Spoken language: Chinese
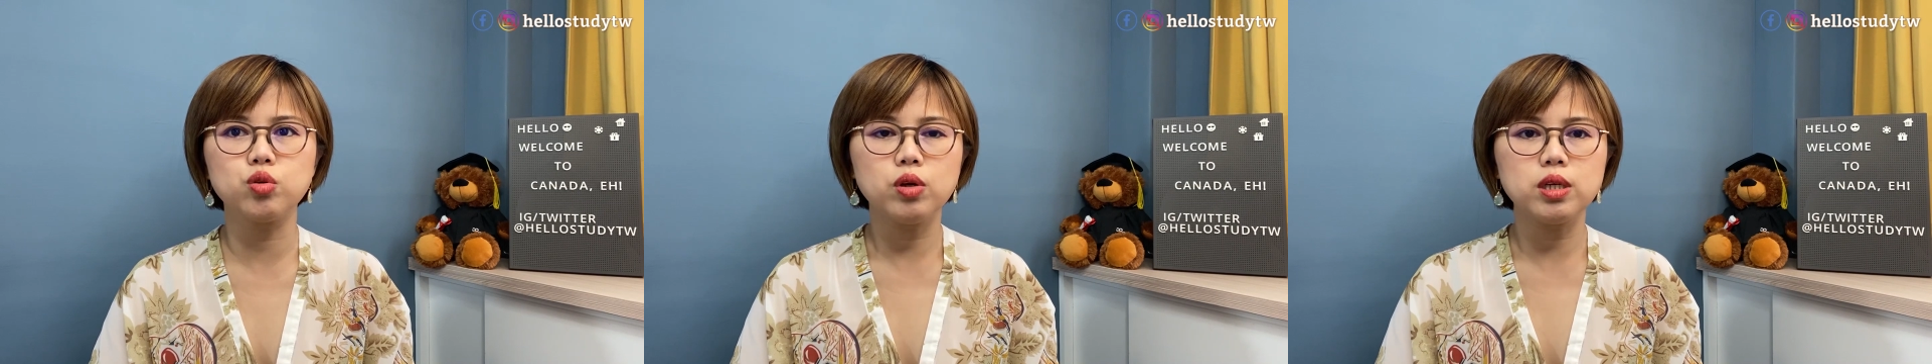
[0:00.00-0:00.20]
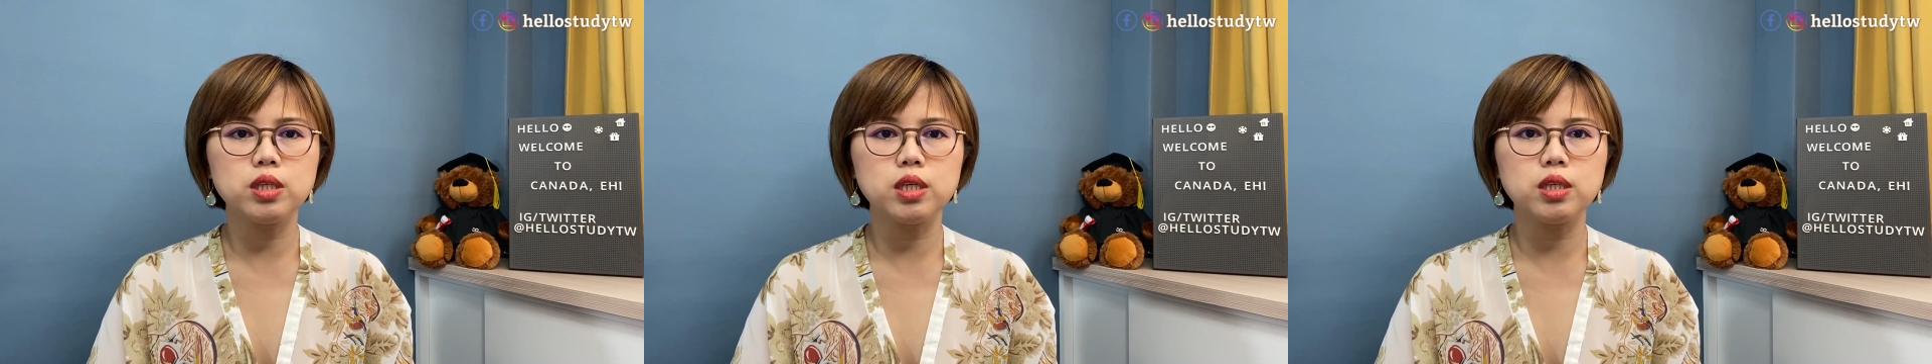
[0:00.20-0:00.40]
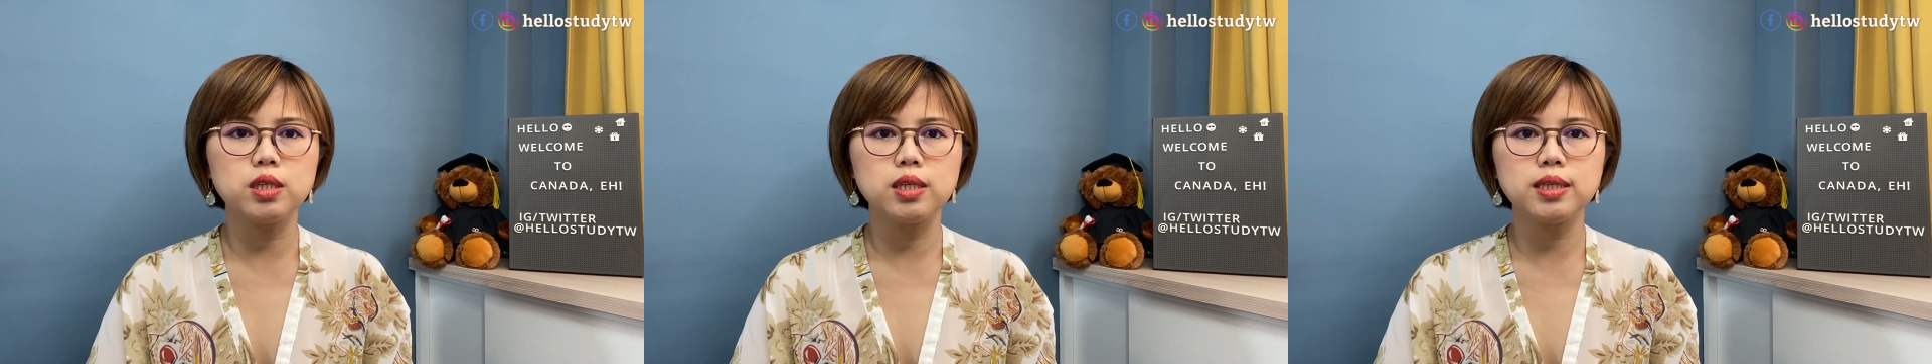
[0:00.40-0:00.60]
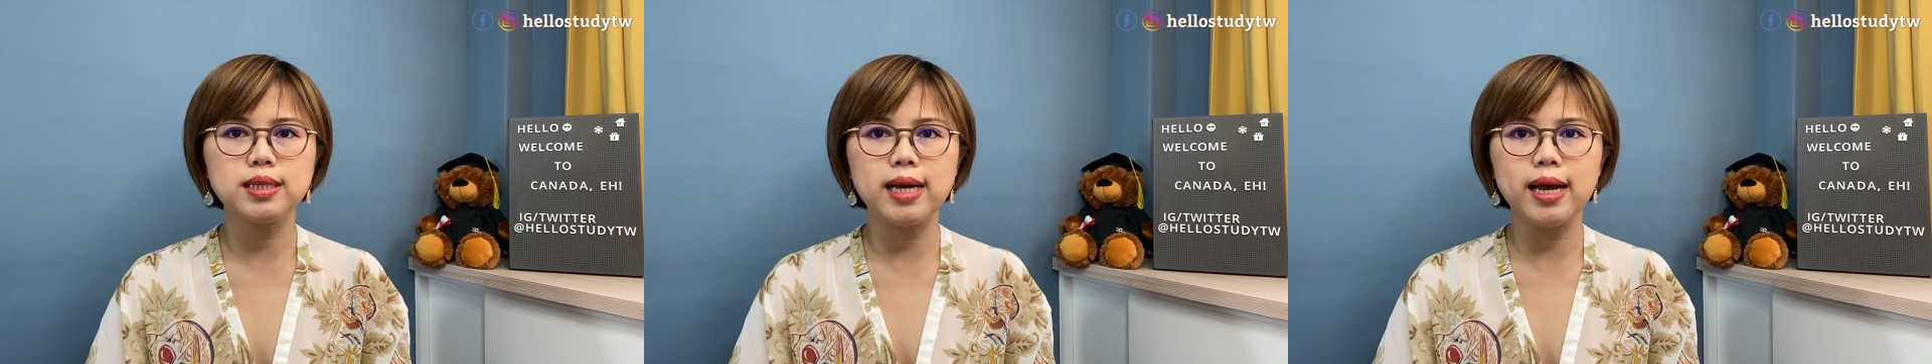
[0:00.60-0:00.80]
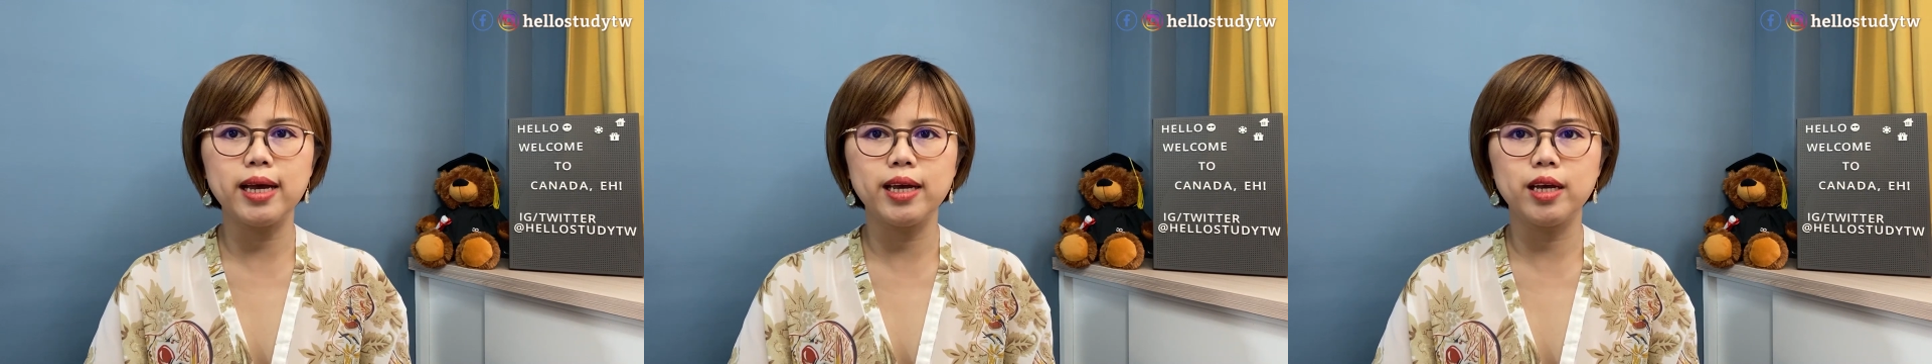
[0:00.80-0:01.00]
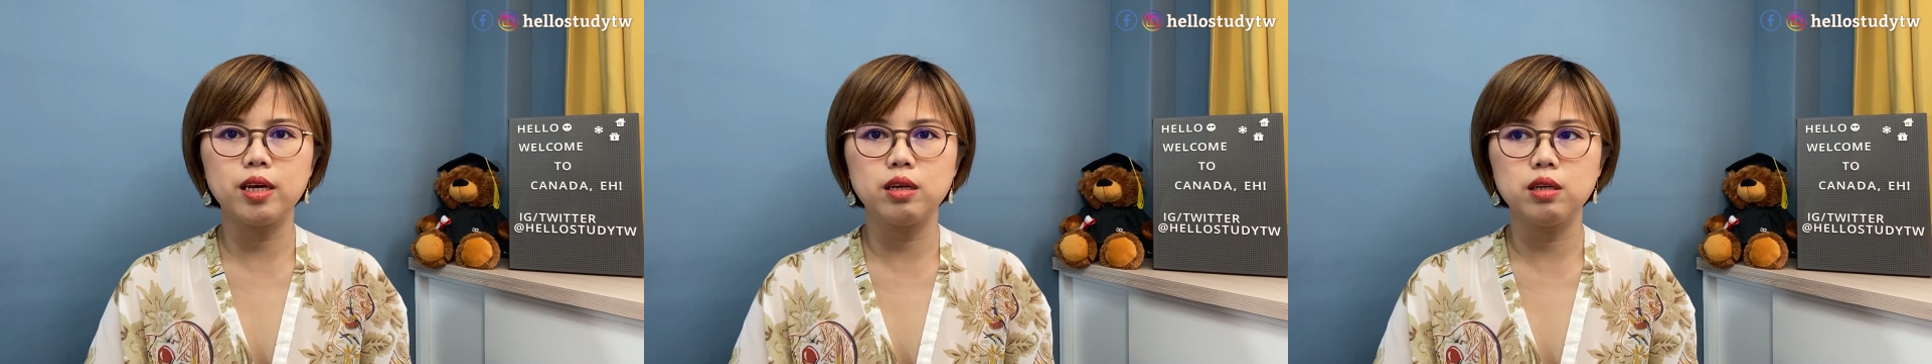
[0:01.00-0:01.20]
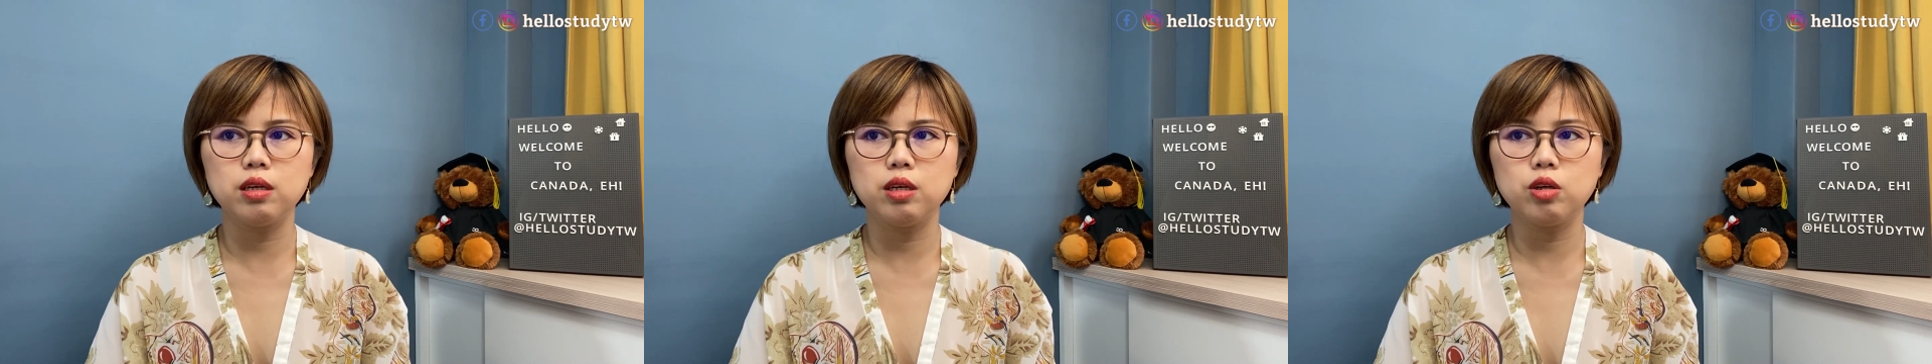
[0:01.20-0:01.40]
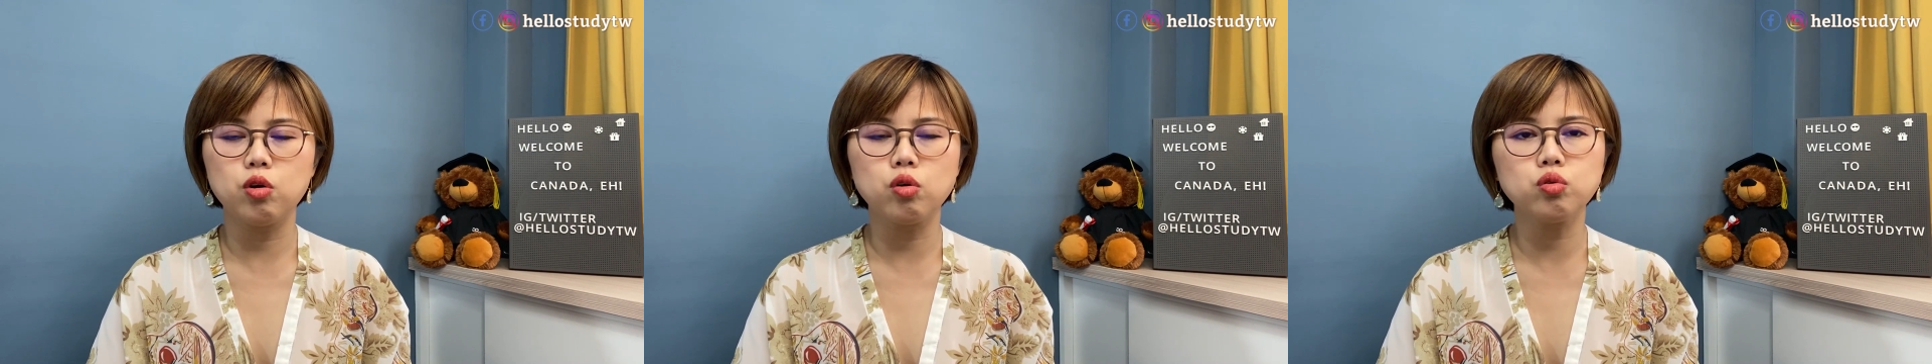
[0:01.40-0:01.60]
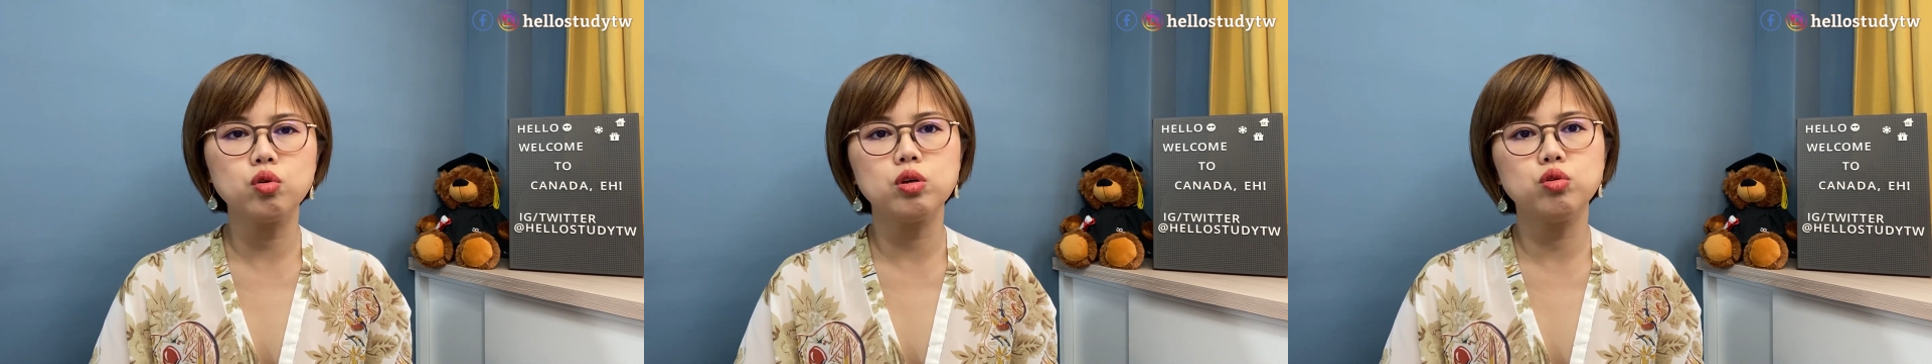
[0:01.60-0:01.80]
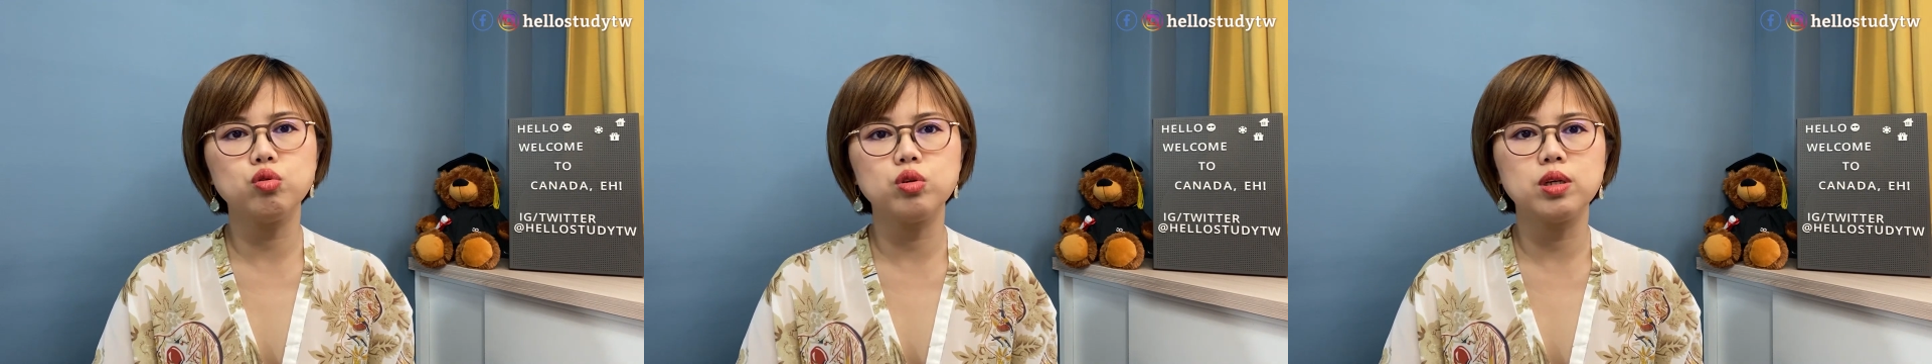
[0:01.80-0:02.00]
所以其实在呃工
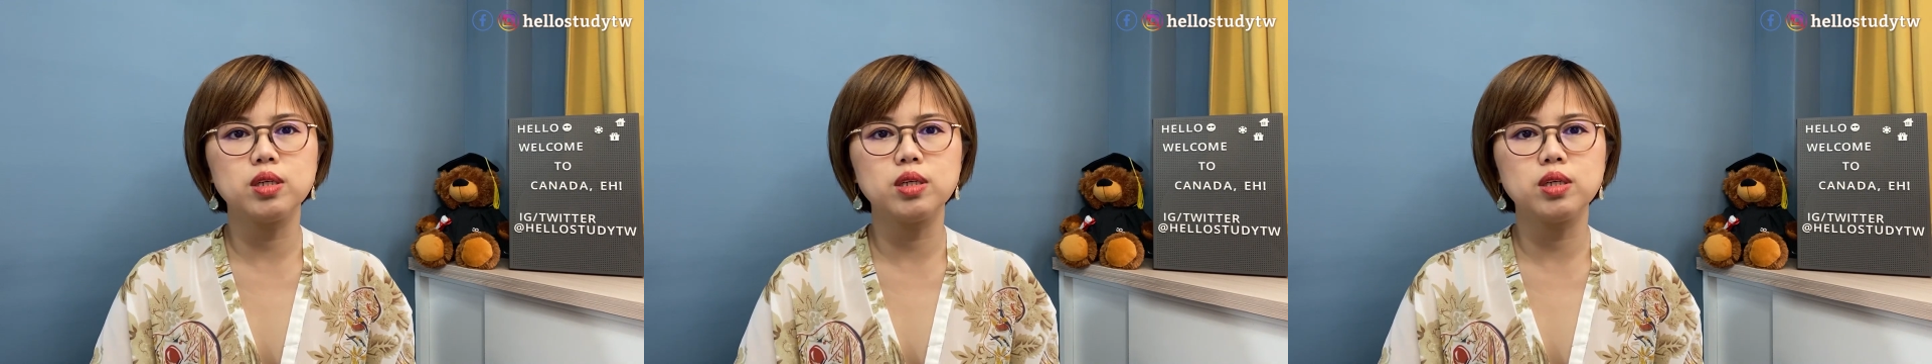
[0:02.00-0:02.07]
作取